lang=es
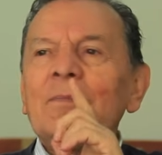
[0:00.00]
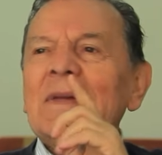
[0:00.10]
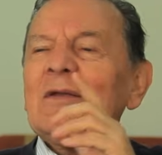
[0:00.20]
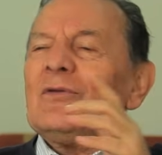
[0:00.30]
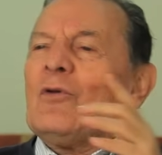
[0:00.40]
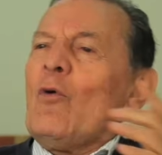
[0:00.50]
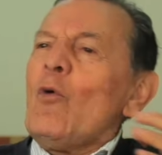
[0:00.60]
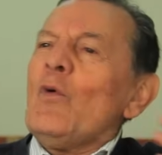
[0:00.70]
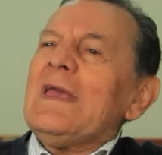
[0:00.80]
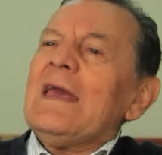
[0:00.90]
Pero no
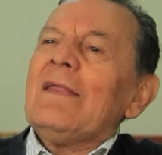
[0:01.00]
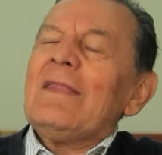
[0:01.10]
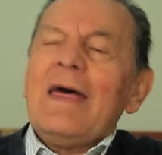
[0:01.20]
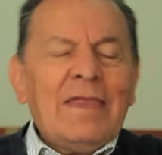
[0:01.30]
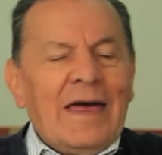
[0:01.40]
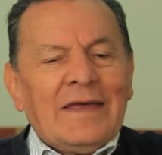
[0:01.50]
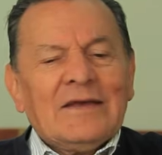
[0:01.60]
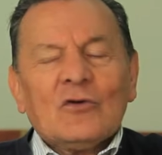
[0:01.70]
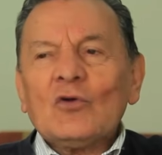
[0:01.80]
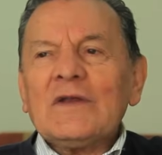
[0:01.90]
oía nada
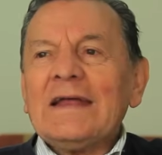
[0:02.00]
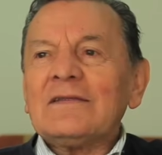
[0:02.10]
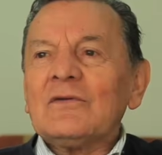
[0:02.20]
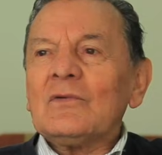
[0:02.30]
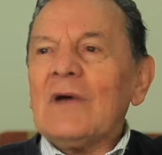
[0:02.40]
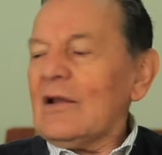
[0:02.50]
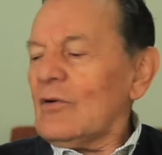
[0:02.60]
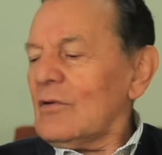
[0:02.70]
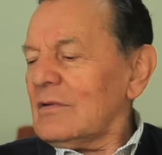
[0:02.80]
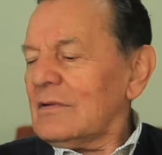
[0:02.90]
incorrecto,
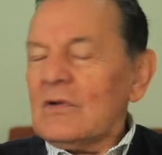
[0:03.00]
algo